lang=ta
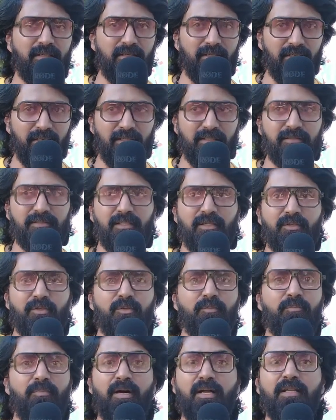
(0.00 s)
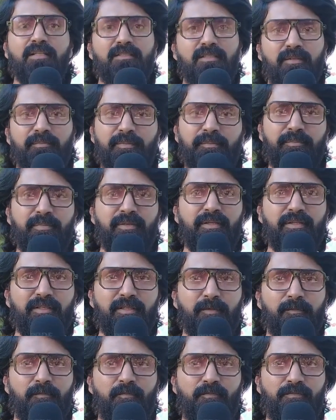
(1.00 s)
இளையராஜ் சாரையும் பாலா சாரையும் மீட்
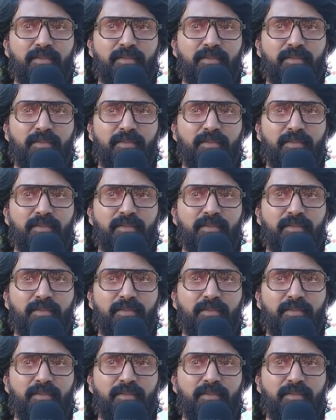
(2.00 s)
பண்ணியிருக்கேன்